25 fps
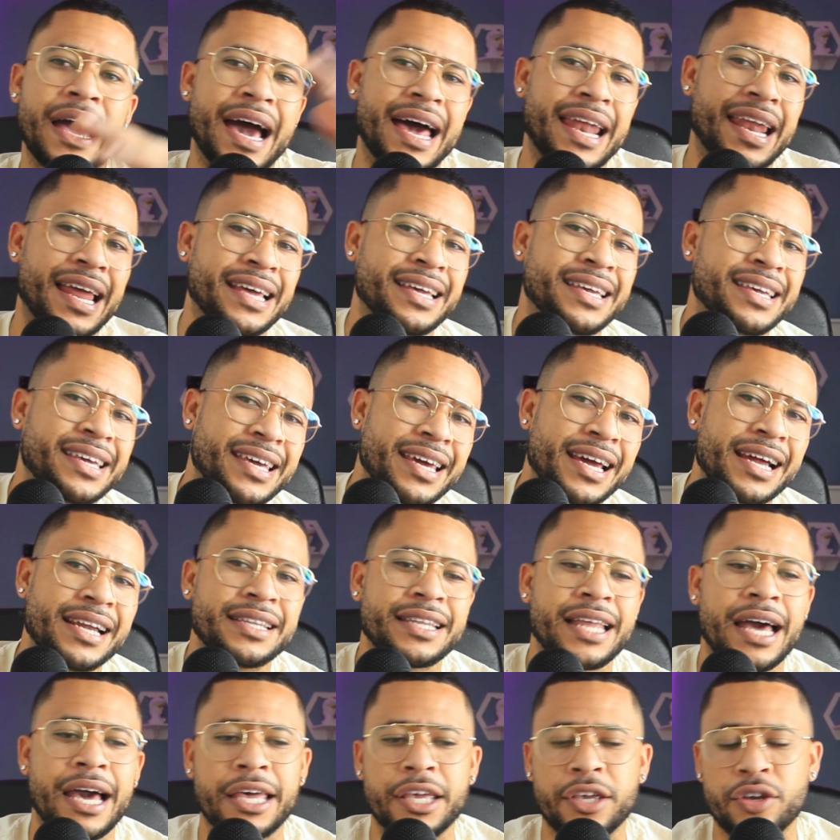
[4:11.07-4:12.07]
a la
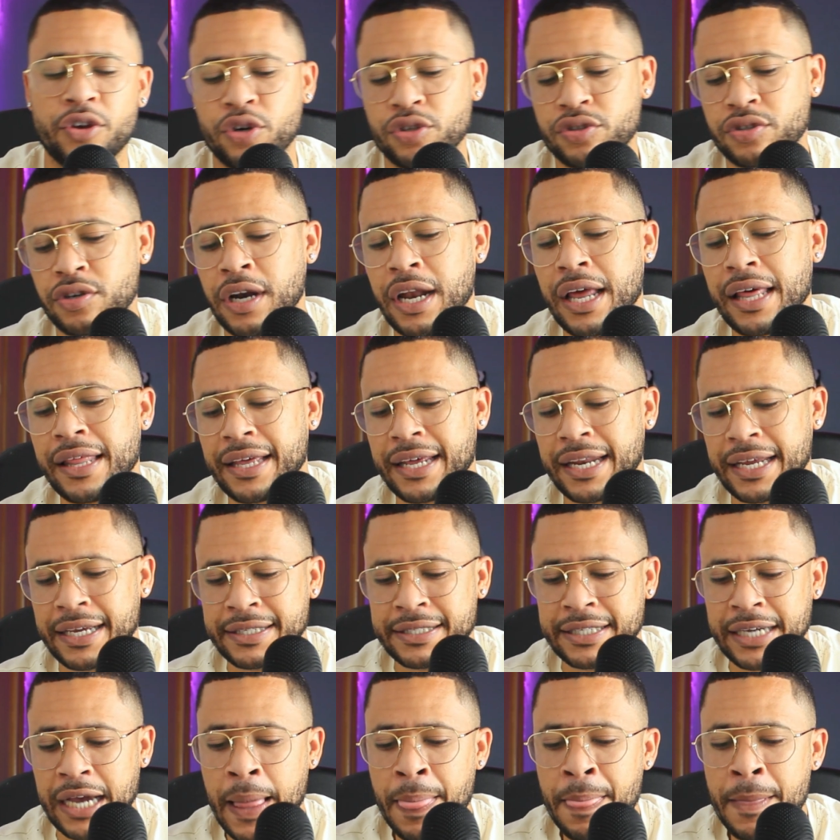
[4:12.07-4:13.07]
izquierda y otro a la
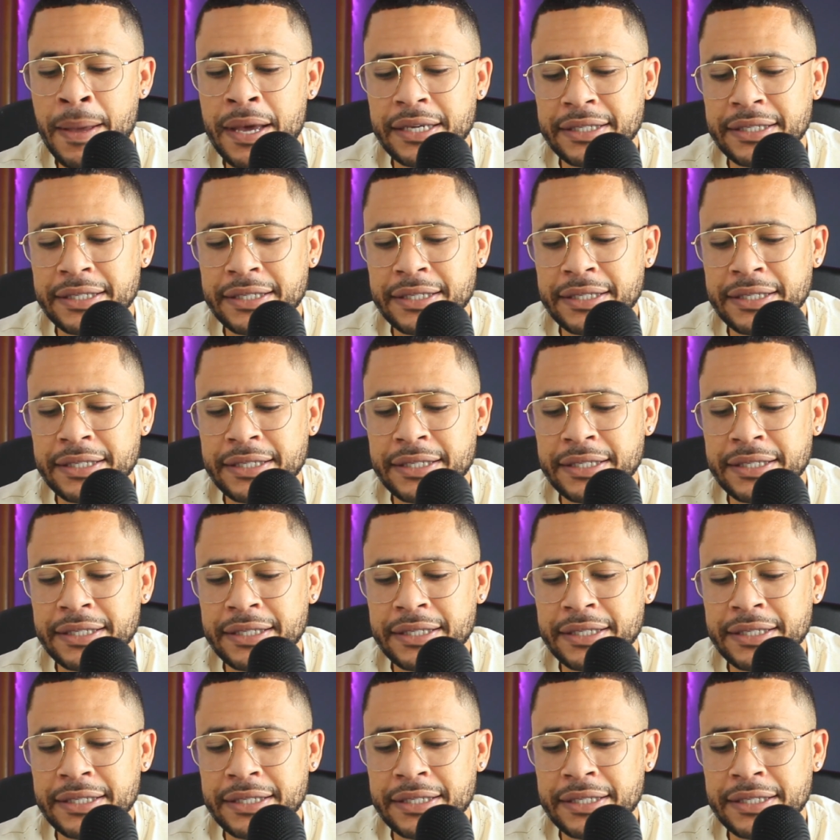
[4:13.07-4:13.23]
derecha.